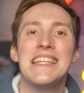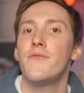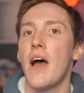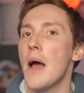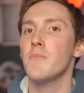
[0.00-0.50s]

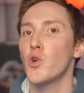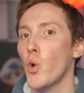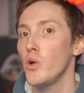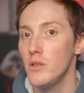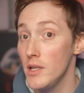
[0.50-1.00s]
Die
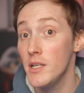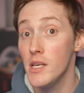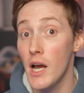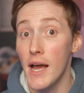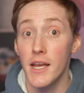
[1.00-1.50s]
Wabenkröten legen
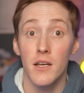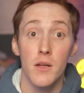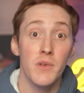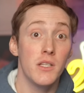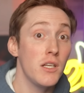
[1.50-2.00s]
ihre Eier
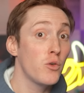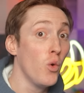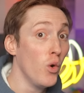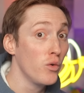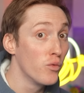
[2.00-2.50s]
nämlich nicht
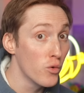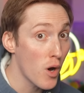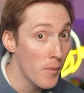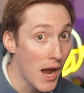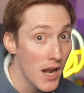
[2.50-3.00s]
irgendwo
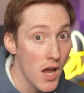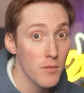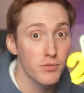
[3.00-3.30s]
normal ab,